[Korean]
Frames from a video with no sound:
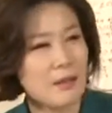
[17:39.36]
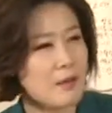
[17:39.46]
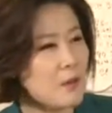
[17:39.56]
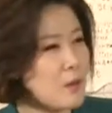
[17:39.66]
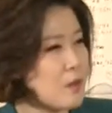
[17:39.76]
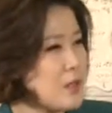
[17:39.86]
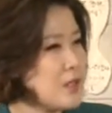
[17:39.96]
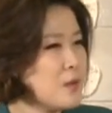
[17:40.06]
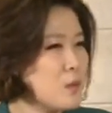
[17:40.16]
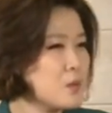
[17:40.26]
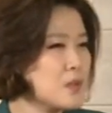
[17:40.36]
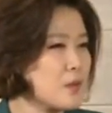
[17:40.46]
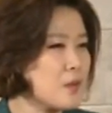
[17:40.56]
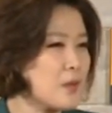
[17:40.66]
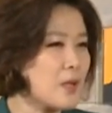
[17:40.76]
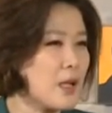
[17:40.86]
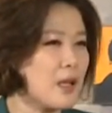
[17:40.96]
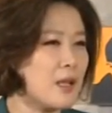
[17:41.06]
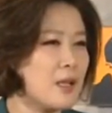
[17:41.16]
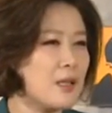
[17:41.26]
어, 이런 옷은 어떨까?
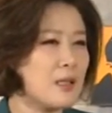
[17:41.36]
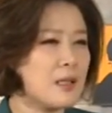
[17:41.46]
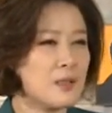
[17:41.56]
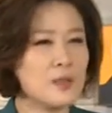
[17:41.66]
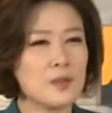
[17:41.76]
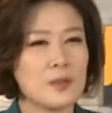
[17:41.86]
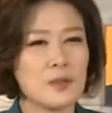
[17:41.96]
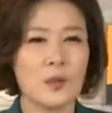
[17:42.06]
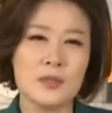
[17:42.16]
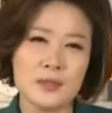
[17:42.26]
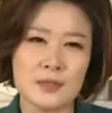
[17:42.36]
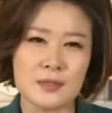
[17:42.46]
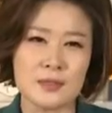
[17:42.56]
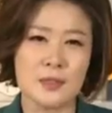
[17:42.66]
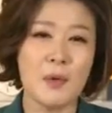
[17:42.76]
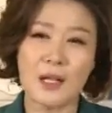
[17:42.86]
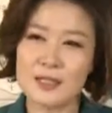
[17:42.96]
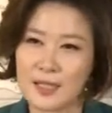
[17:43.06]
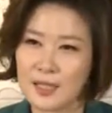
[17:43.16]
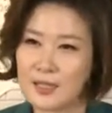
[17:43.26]
그 너는 음악을
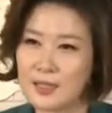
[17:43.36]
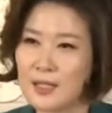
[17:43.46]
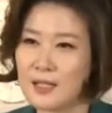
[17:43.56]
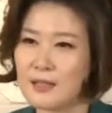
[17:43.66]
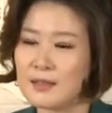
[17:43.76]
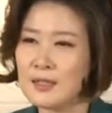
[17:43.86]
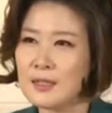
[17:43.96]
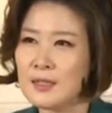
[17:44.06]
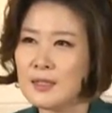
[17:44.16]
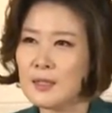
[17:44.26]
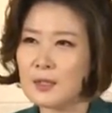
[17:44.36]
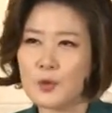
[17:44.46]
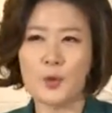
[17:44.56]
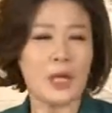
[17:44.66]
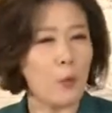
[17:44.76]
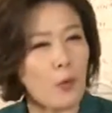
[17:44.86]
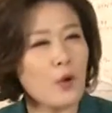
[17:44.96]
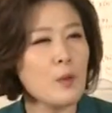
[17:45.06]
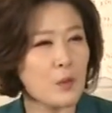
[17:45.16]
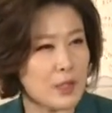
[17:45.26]
잘하니까 노래
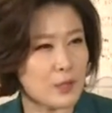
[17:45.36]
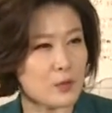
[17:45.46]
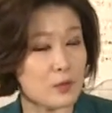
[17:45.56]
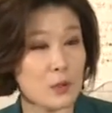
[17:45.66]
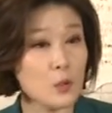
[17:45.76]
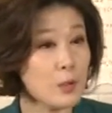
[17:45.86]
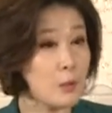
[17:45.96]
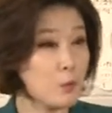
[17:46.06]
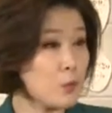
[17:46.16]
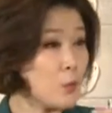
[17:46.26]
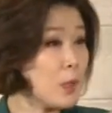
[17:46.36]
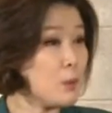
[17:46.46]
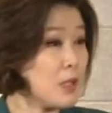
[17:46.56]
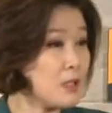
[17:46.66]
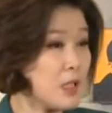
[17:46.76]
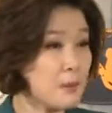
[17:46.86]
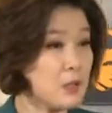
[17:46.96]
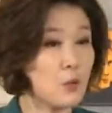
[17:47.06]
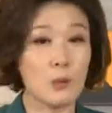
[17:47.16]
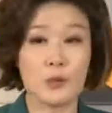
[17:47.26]
보컬보다도 그러니까 노래 노래 못하는 사람한테
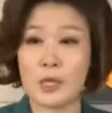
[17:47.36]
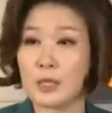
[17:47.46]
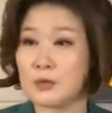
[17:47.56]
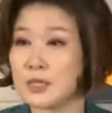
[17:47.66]
노래 못한다고